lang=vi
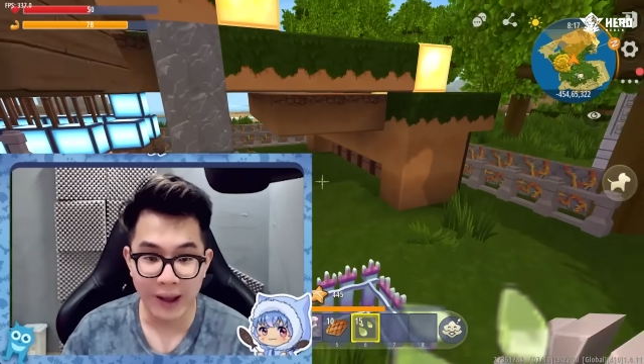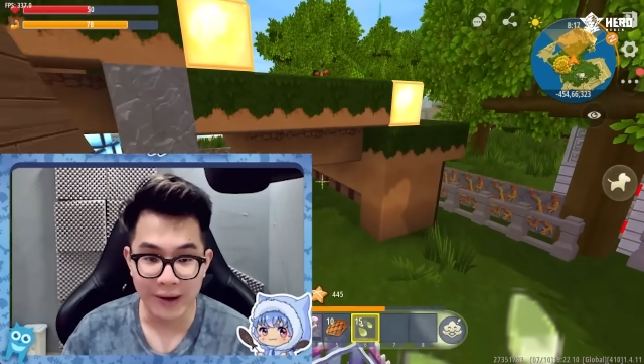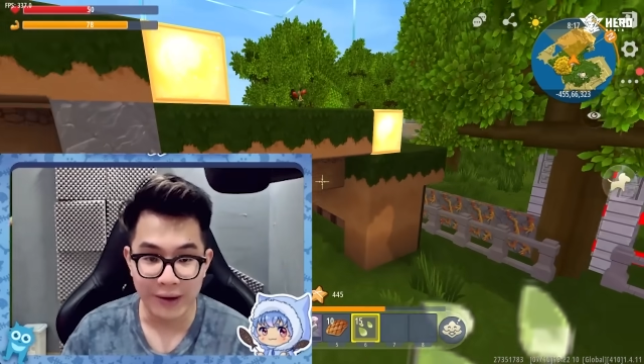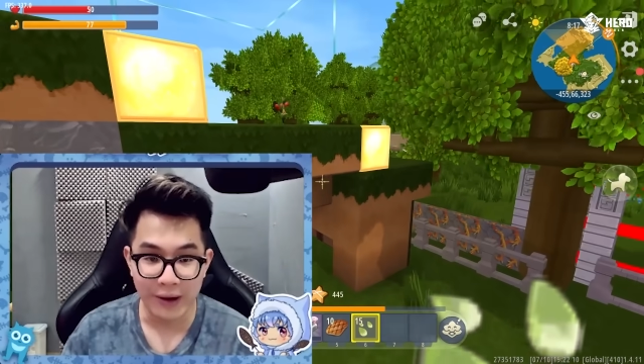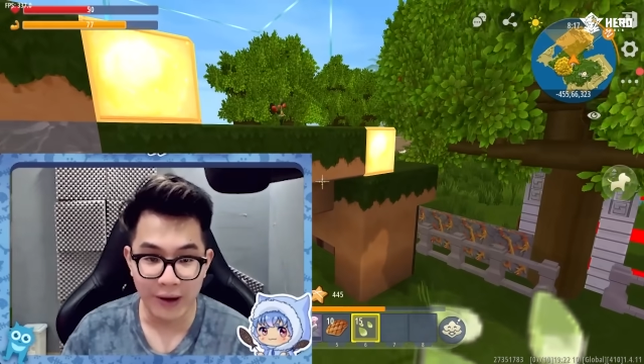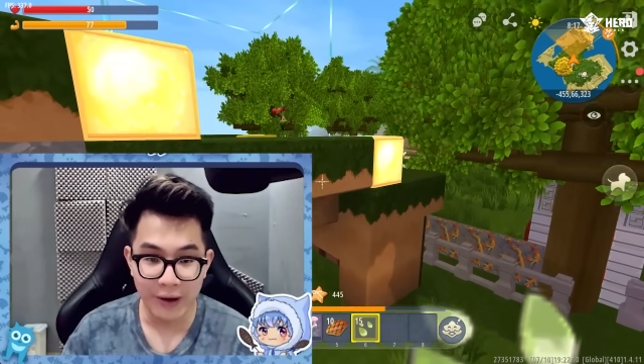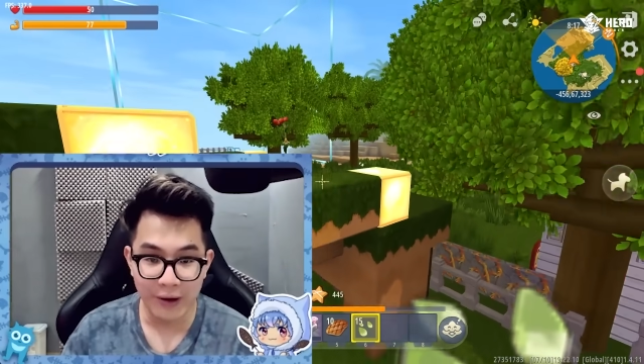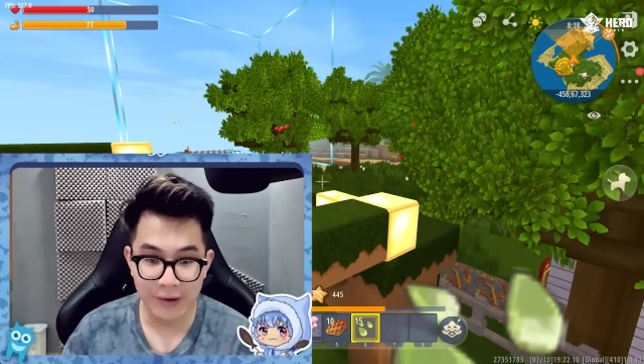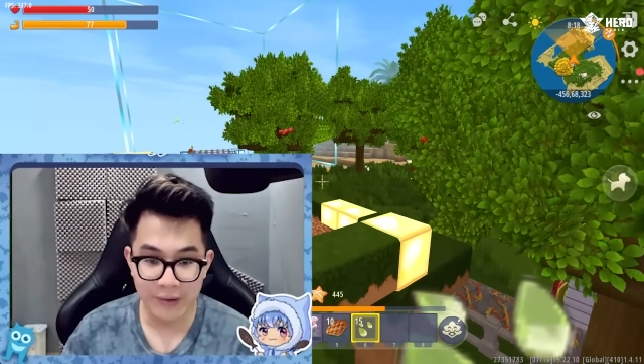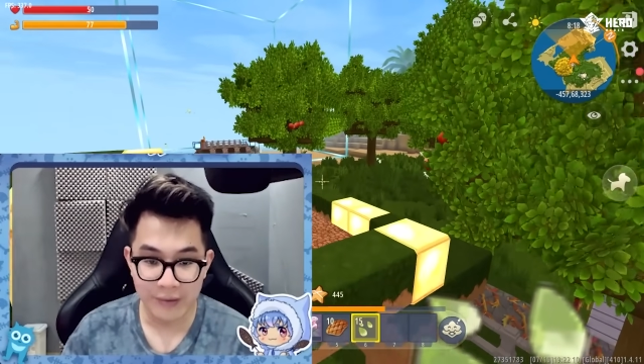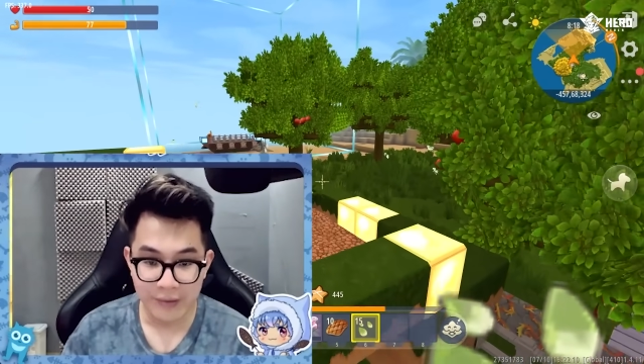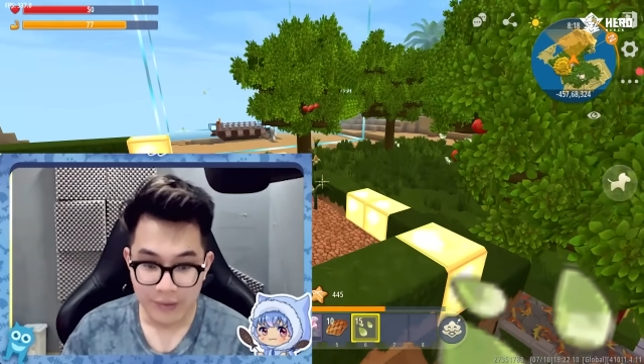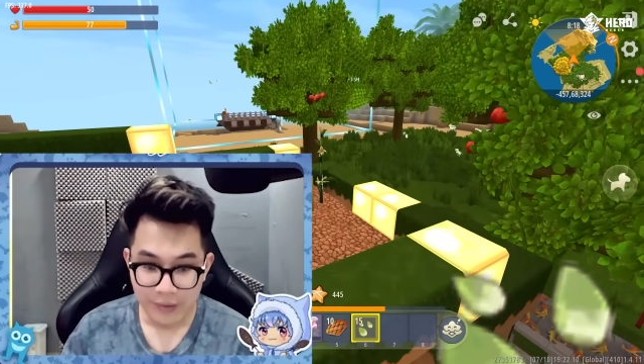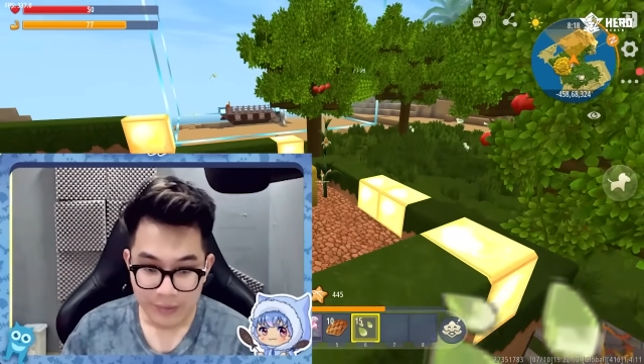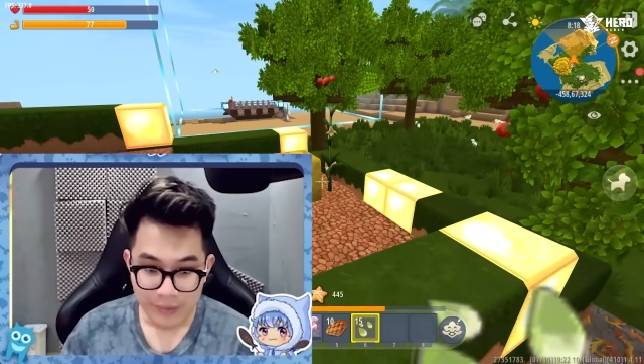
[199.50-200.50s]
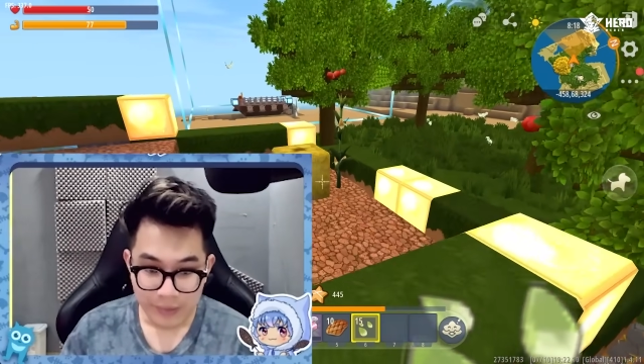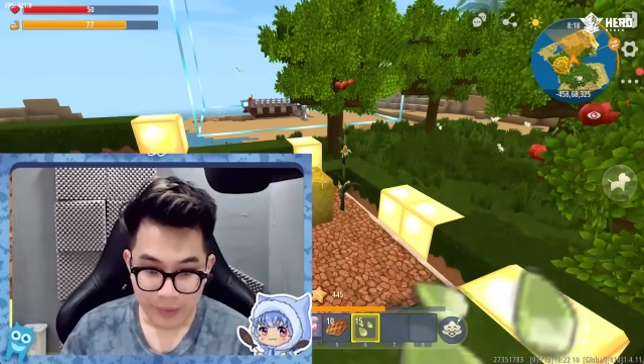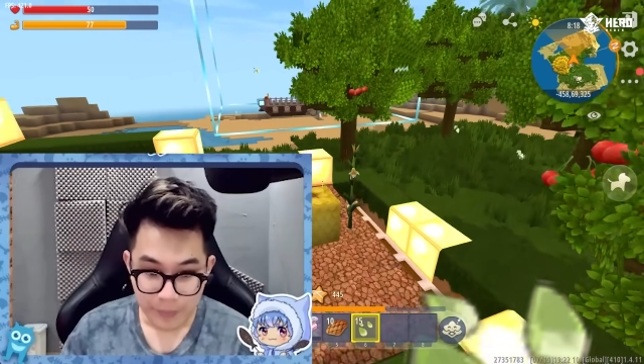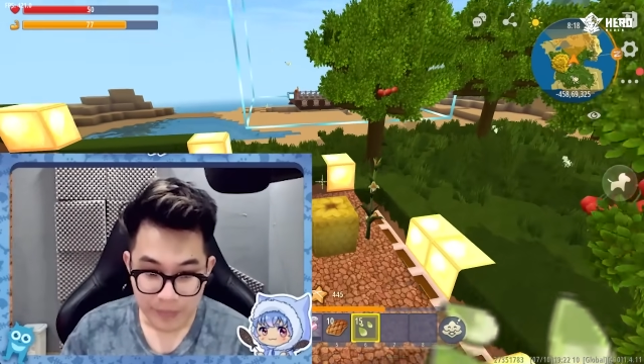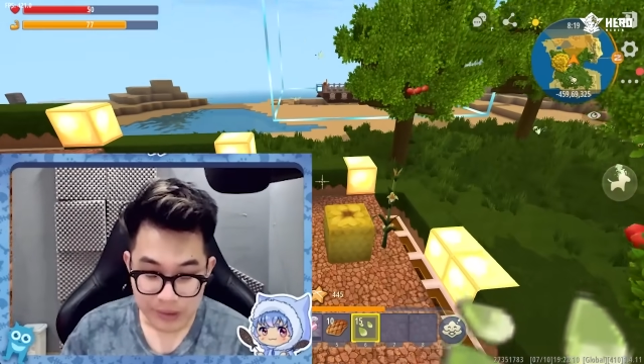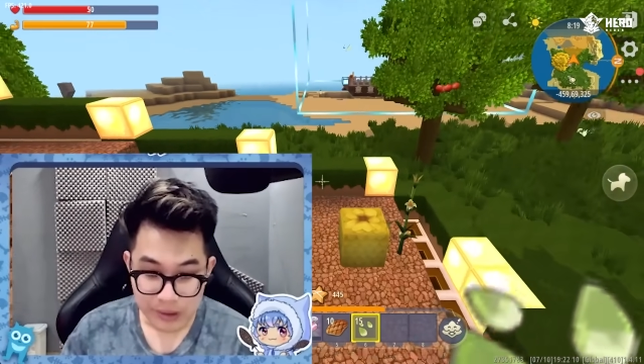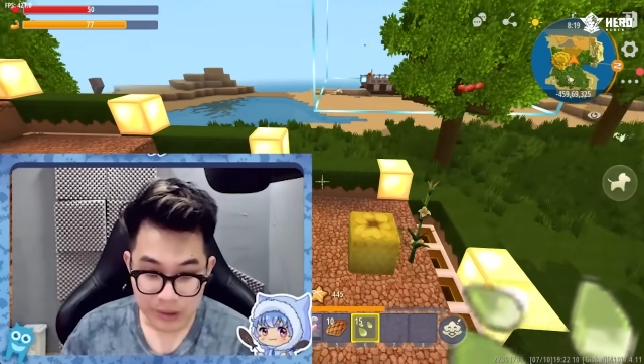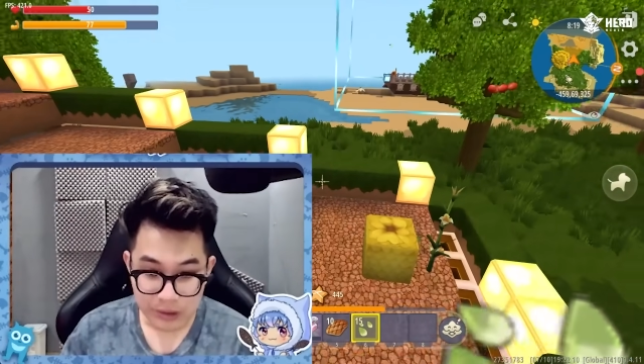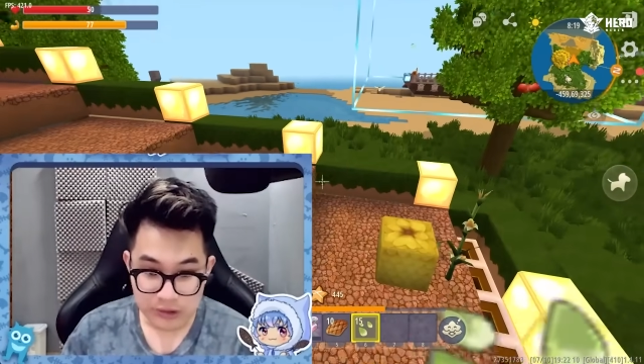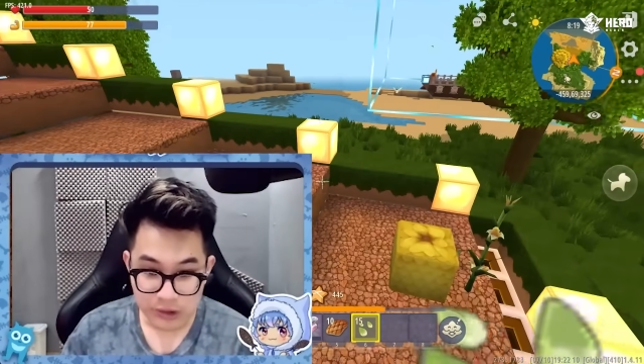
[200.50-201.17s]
ạ đây mình sẽ